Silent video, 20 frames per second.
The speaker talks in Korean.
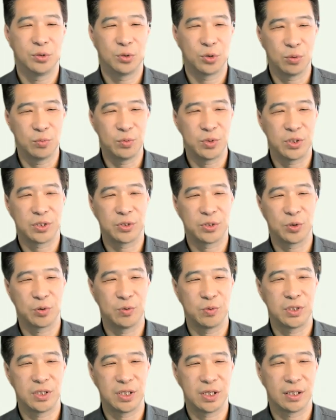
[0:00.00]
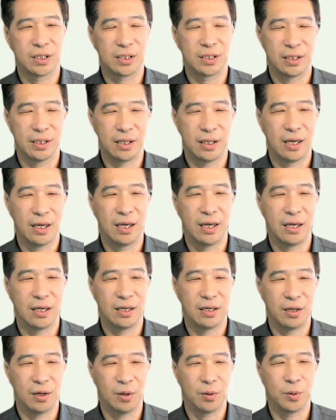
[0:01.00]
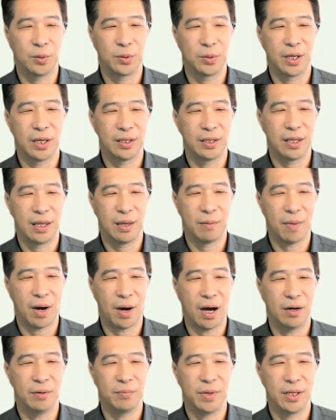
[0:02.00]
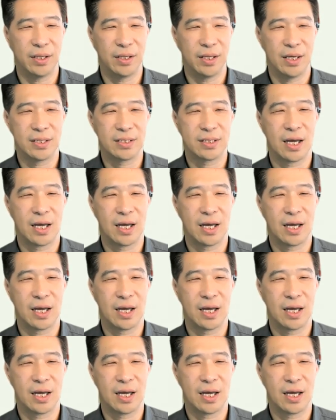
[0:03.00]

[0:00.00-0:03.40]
조금씩 조금씩 내영혼의내마음의내